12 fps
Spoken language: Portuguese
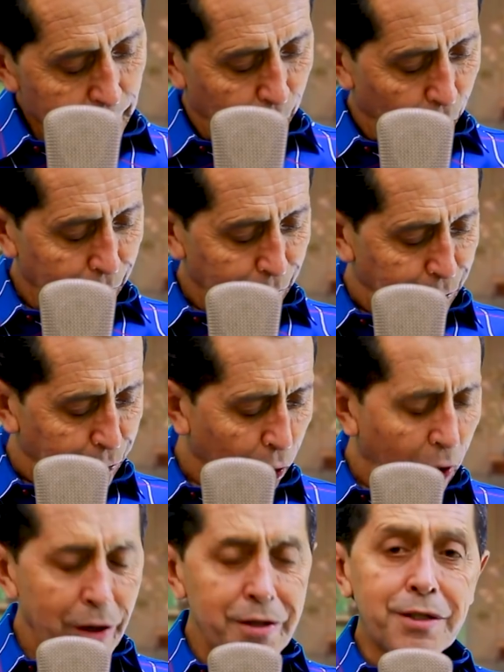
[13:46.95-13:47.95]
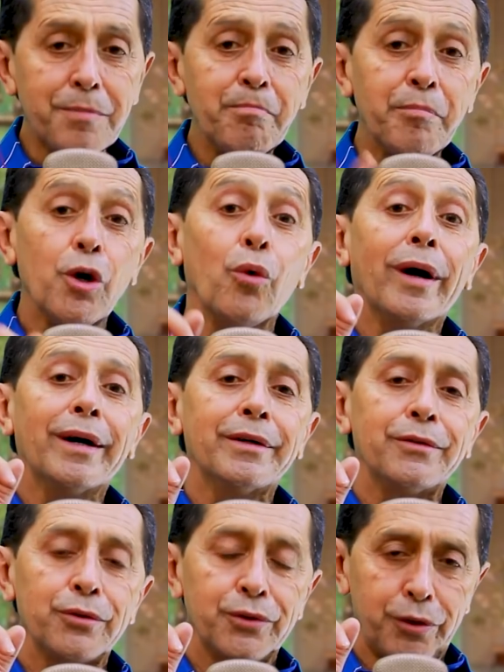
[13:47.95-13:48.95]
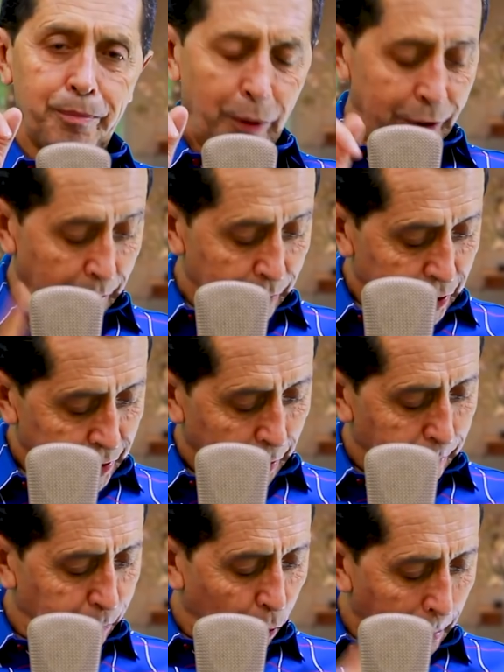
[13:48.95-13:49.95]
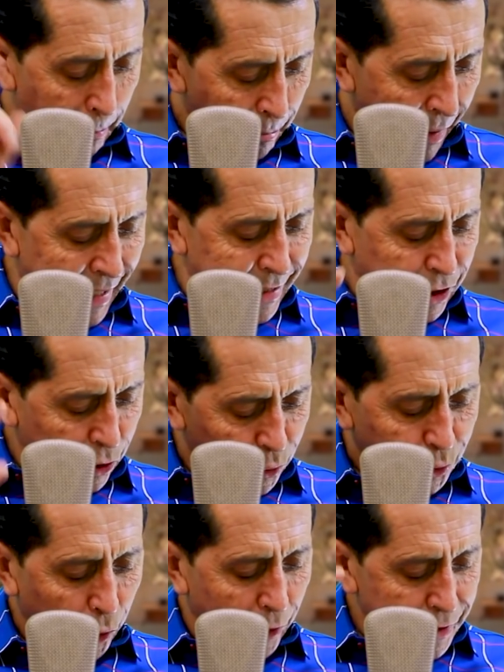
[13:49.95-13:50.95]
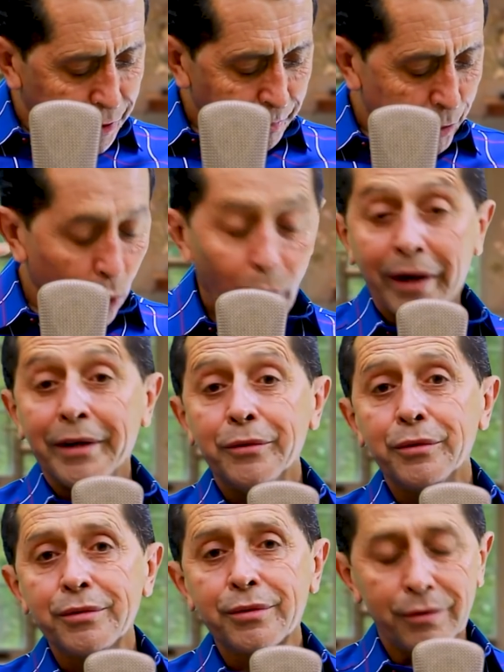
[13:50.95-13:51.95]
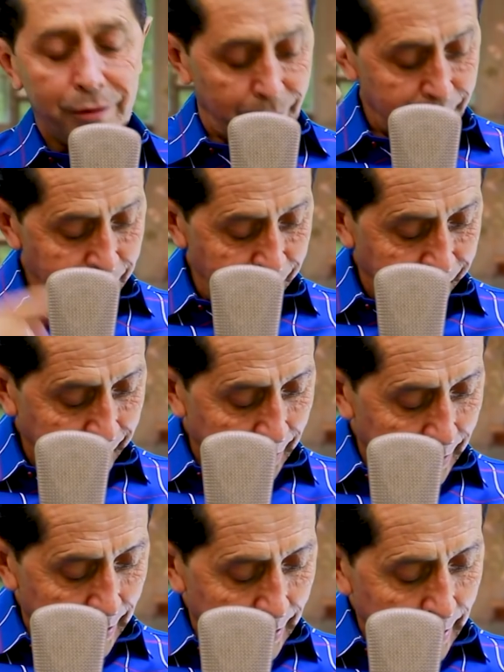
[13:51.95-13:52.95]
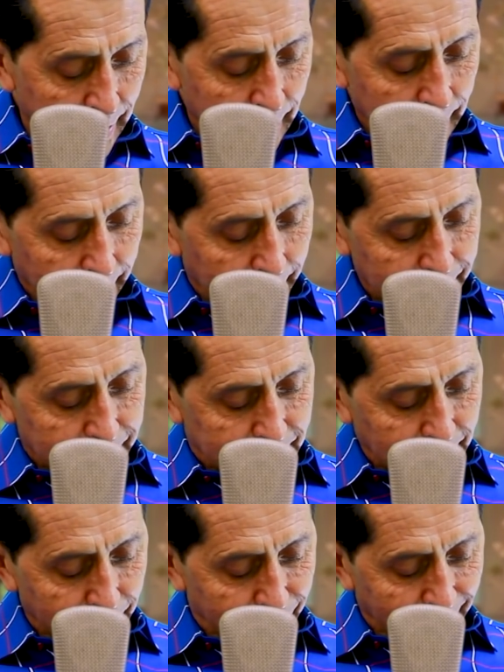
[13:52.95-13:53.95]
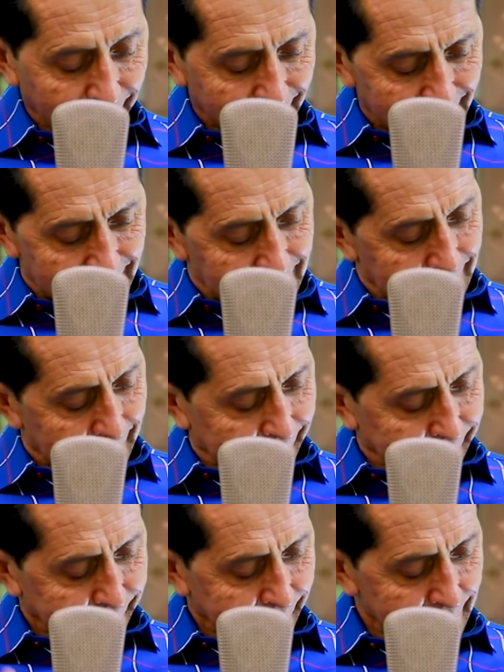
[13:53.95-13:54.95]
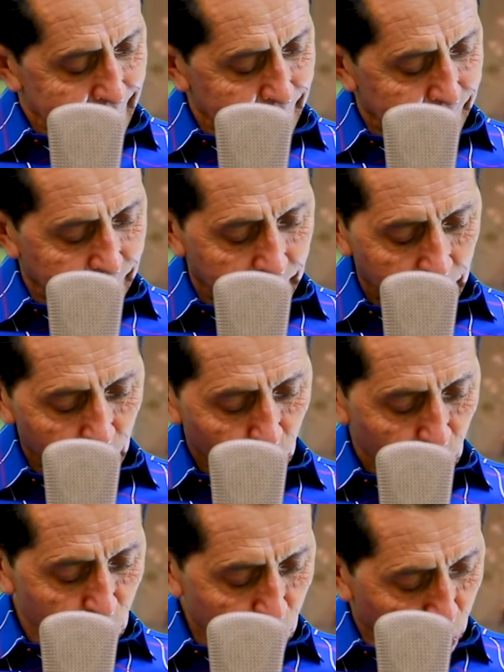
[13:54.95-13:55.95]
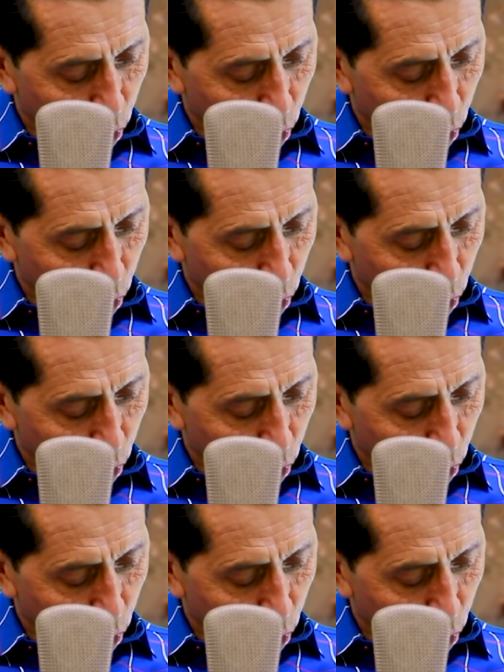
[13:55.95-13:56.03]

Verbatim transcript: Por dois mil anos, podemos dizer por mais de dois mil anos, ele esteve lá atrás, um